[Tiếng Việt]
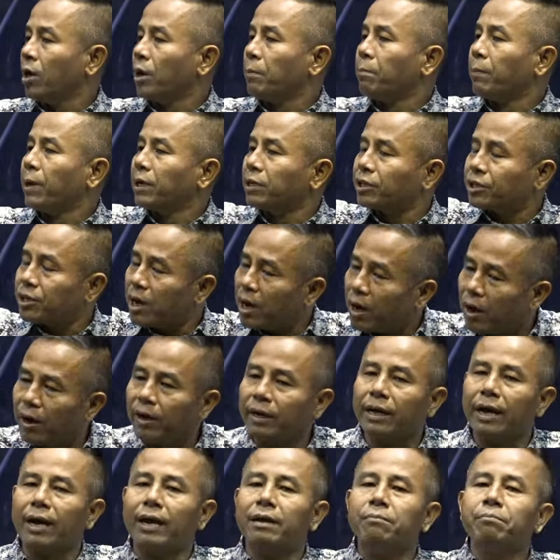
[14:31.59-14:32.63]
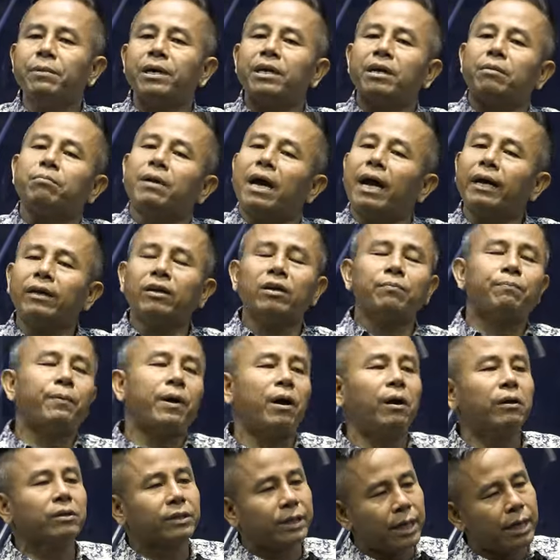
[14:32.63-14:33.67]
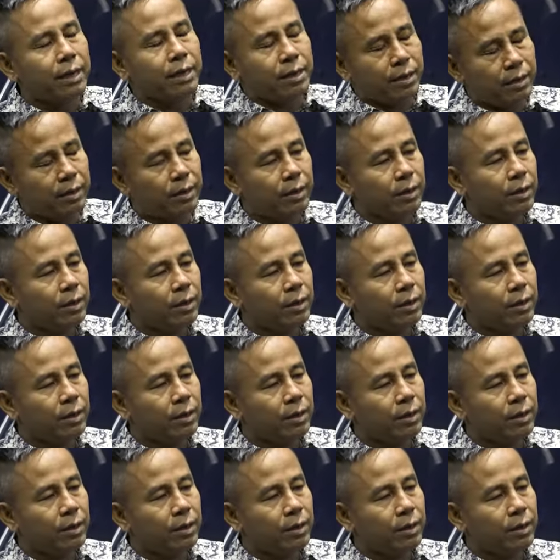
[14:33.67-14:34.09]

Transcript: Mình chẳng ai này anh miền ẩm nách đây phóng tê.